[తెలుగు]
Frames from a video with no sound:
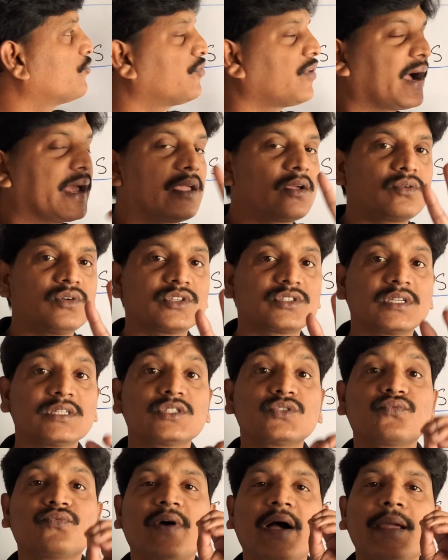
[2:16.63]
ఫైవ్
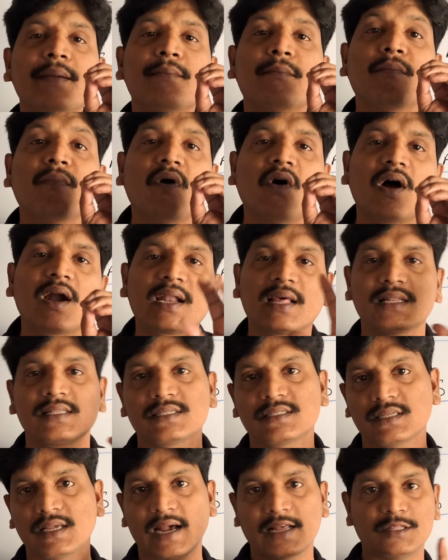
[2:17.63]
క్వశ్చన్స్ ఫైవ్
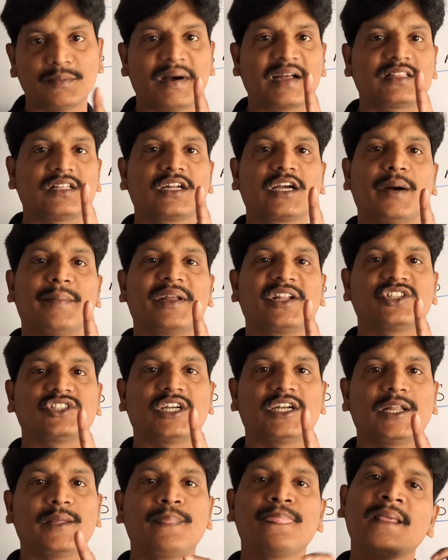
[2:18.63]
మోడల్స్ అది మాత్రం
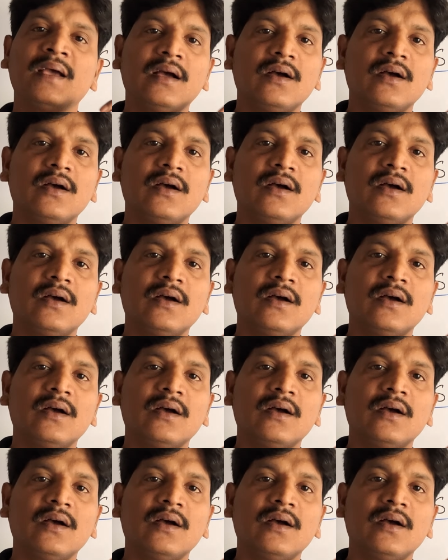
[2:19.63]
గమనించండి